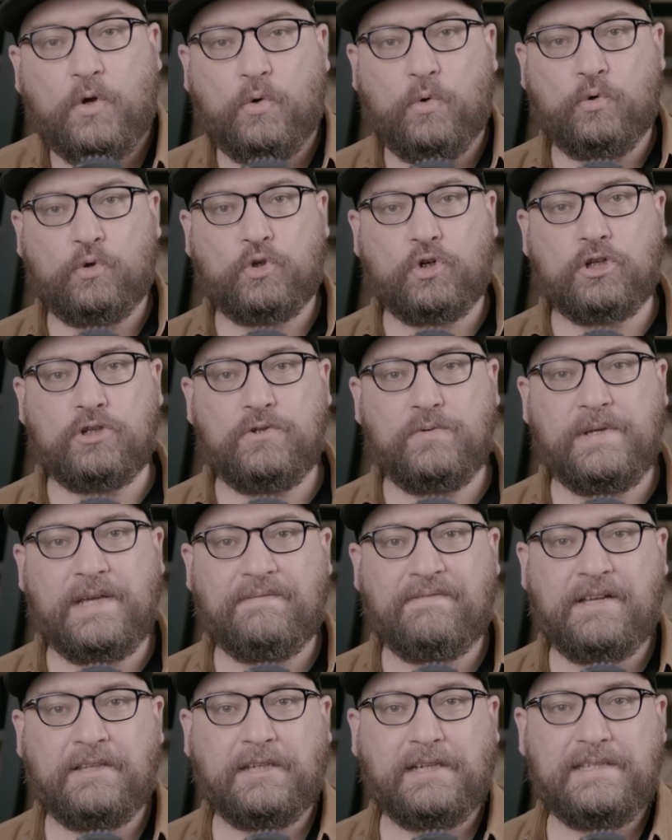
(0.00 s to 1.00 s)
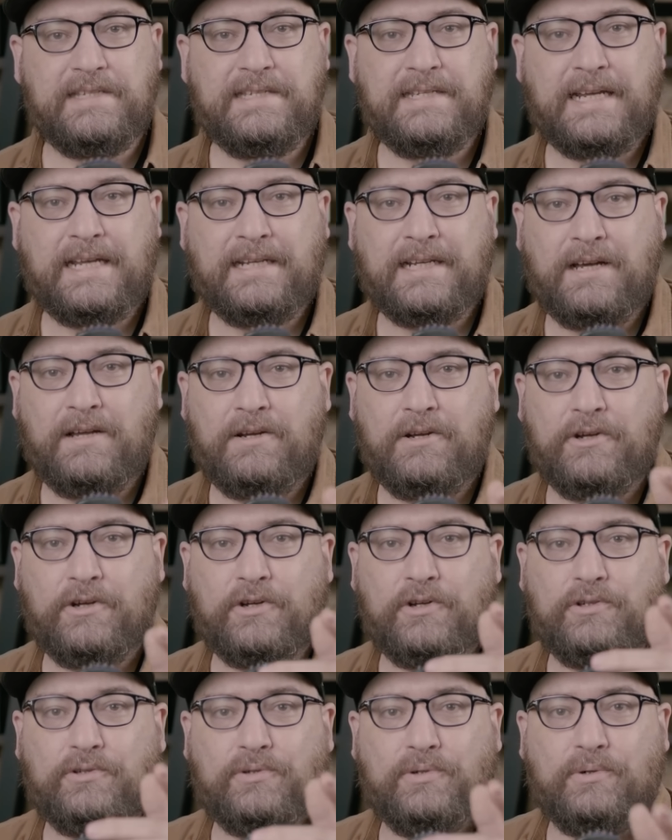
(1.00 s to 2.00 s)
Aujourd'hui à Vendredi Nanor, le
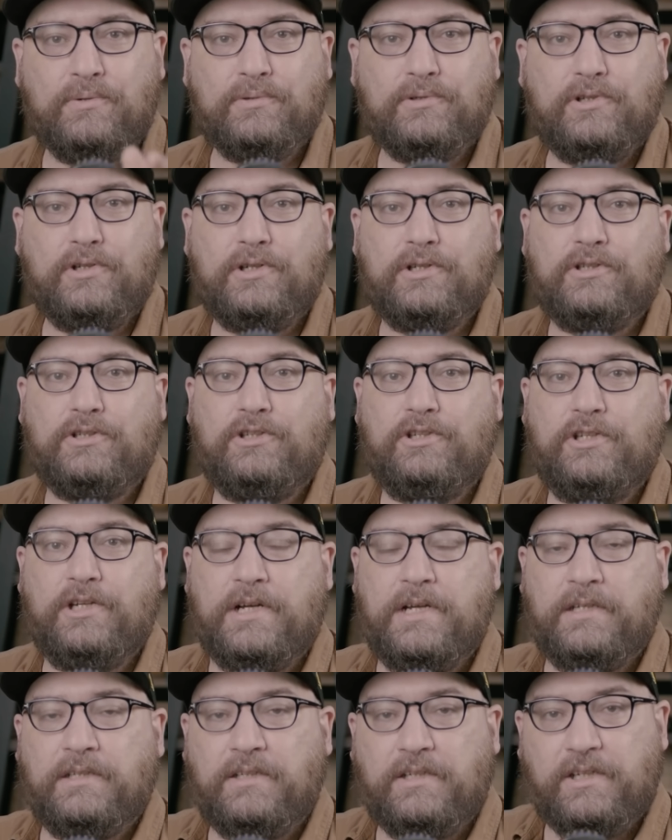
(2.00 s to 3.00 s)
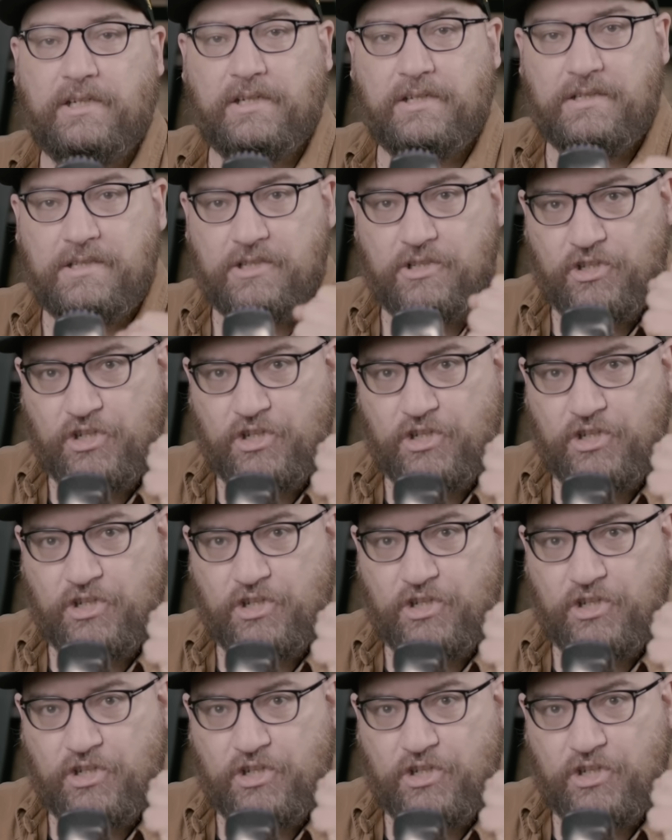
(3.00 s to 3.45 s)
retour de Duncan